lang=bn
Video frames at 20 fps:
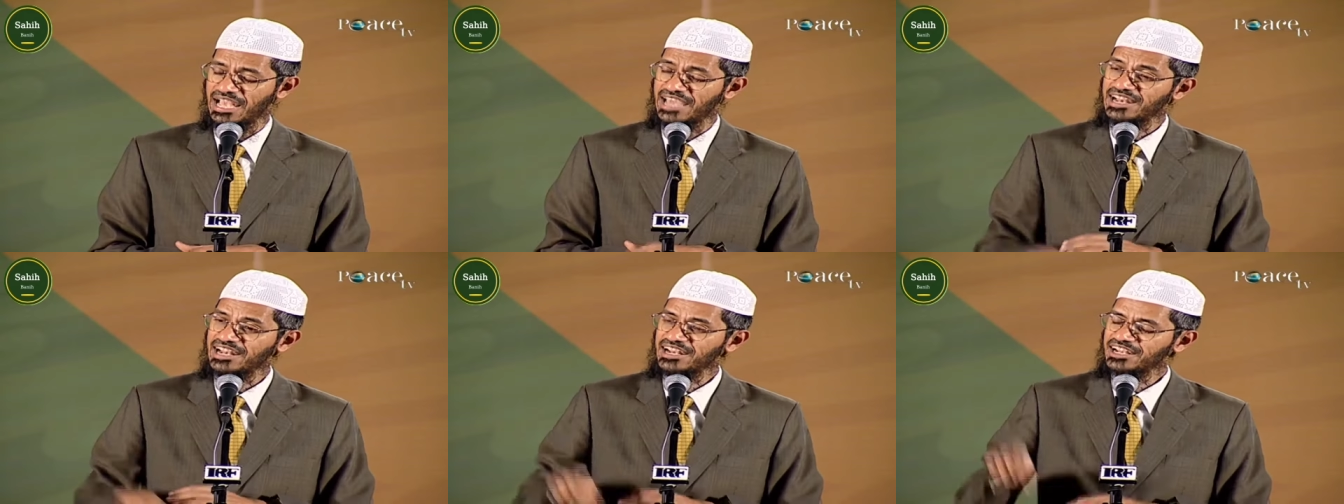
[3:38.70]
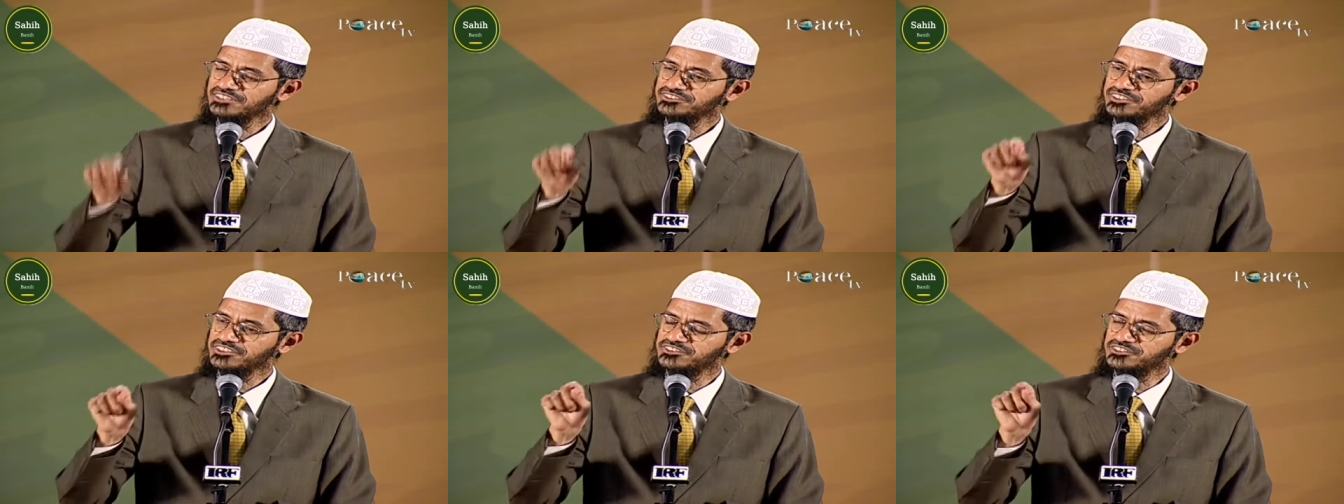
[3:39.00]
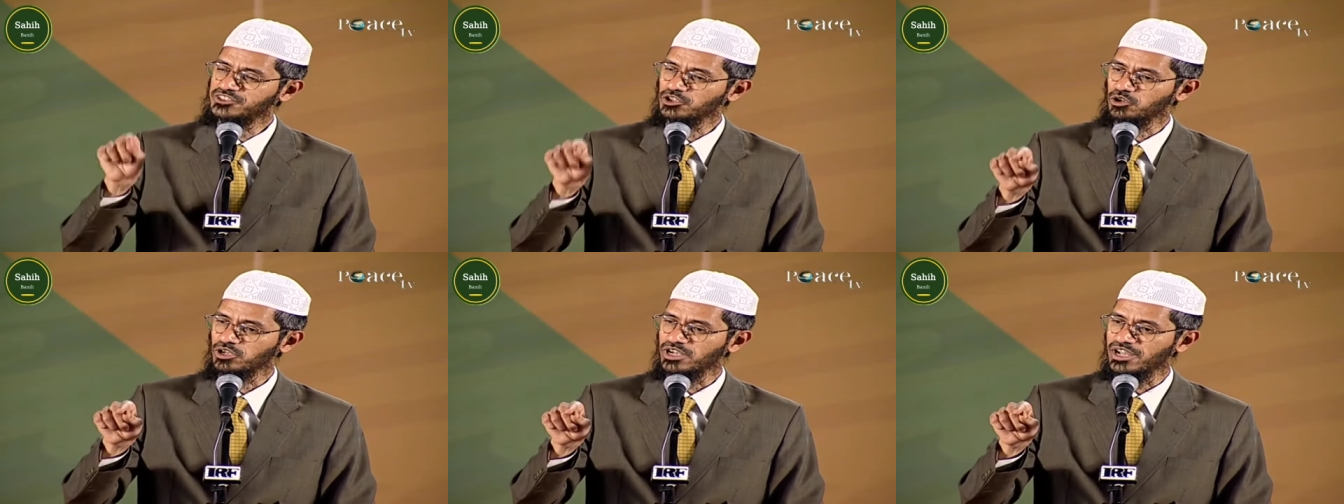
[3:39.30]
আর আল্লাহ
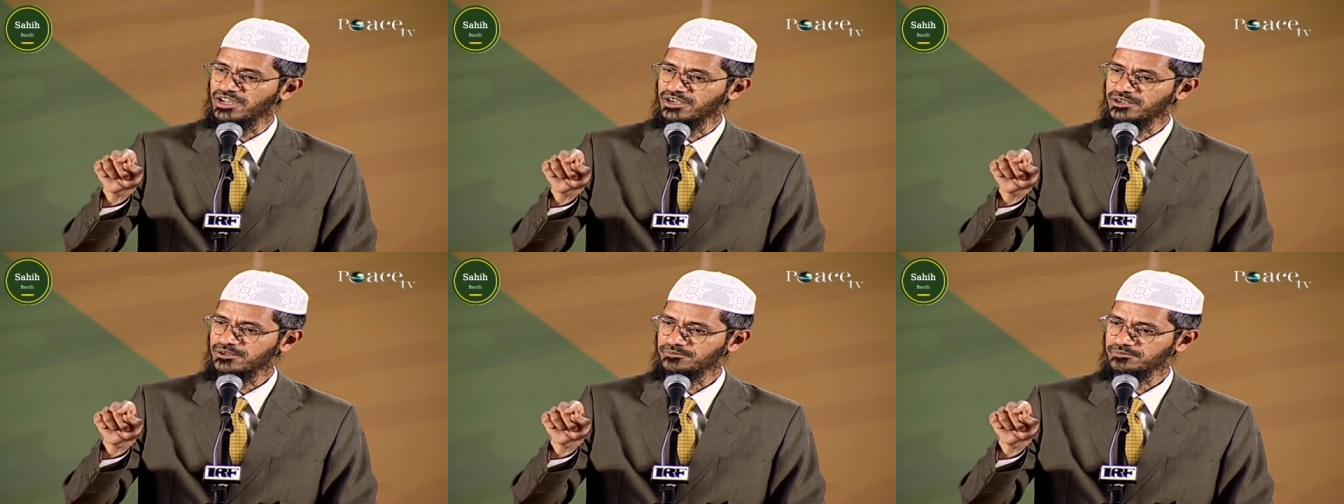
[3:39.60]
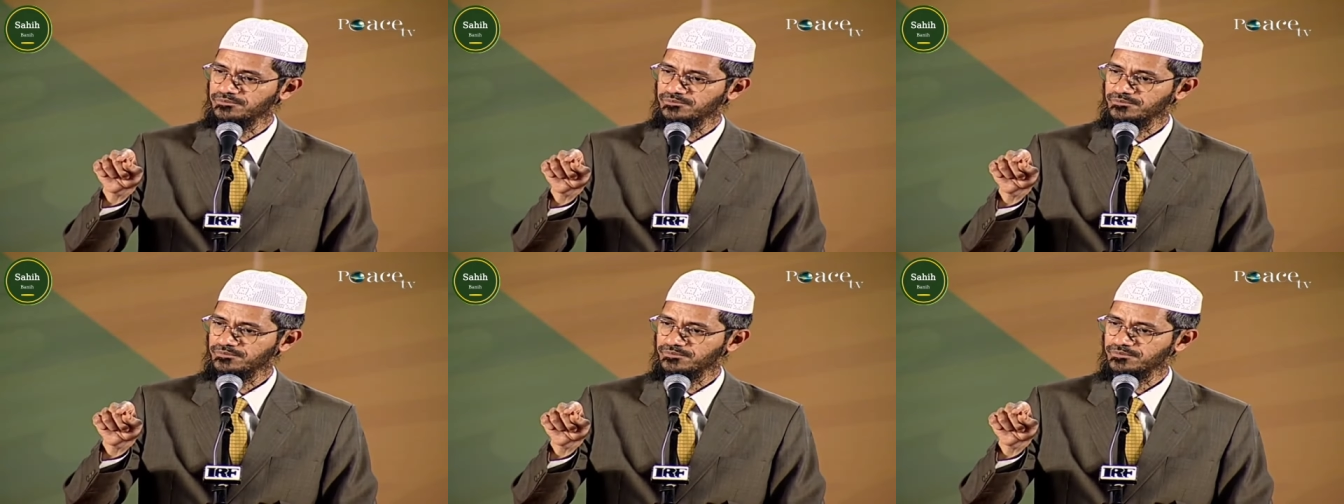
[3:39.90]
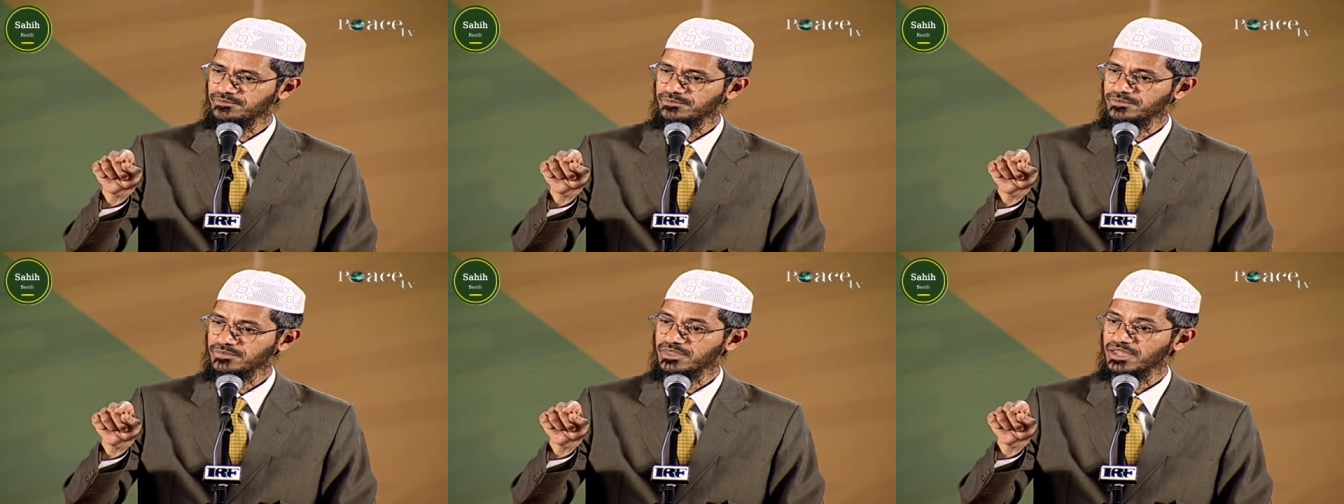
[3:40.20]
পবিত্রকরণে বলেছেন
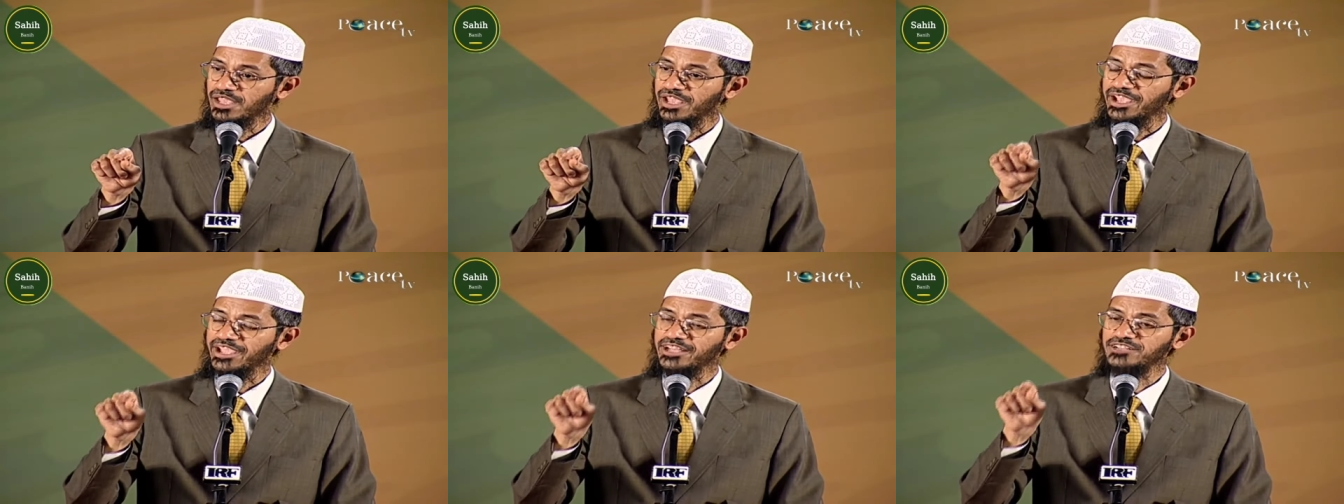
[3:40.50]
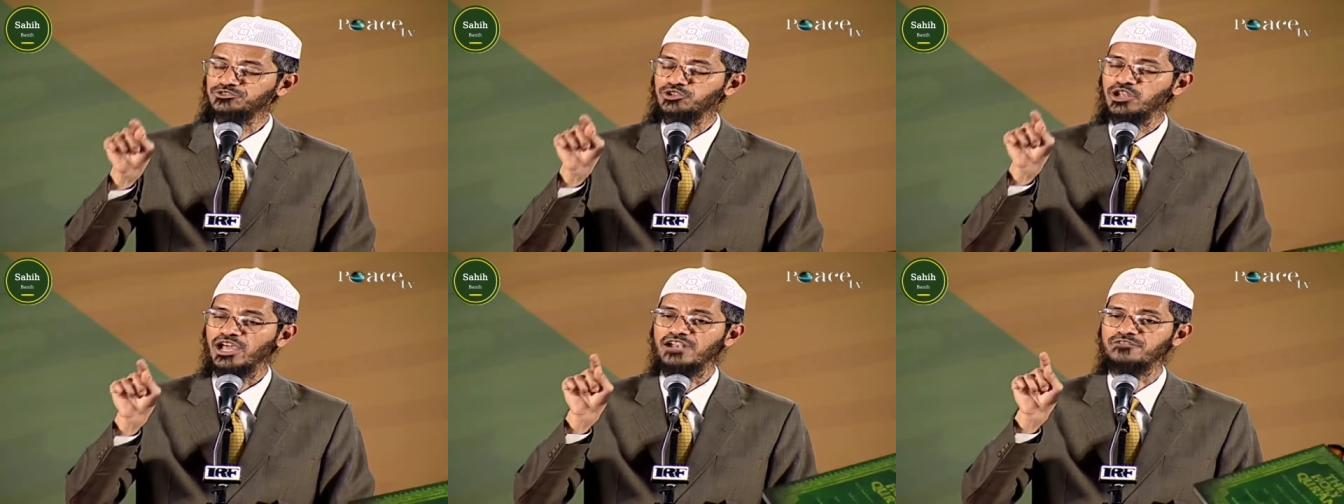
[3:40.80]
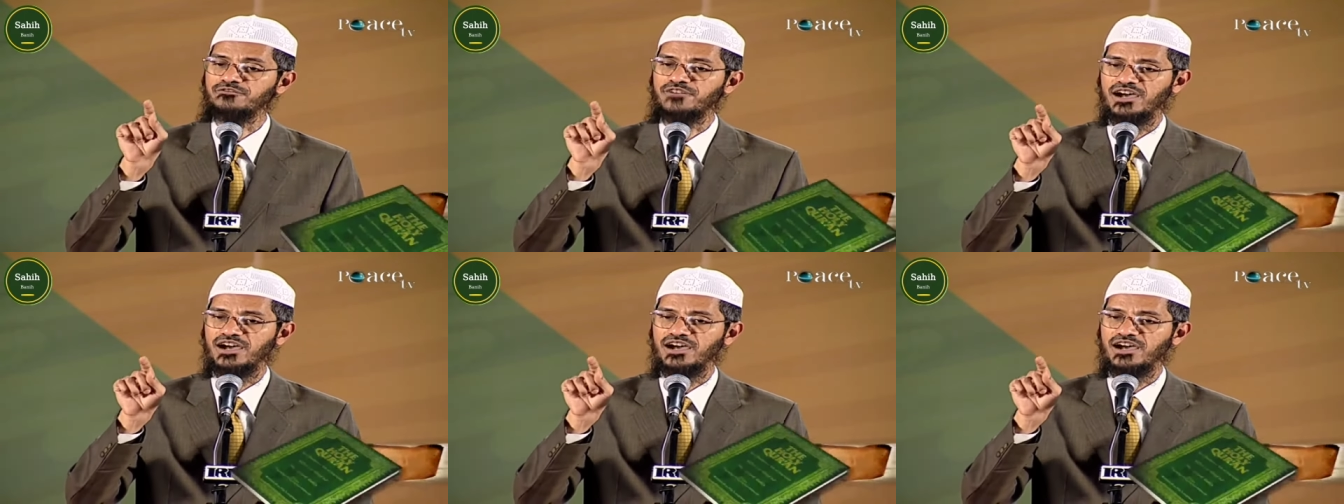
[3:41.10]
সুরা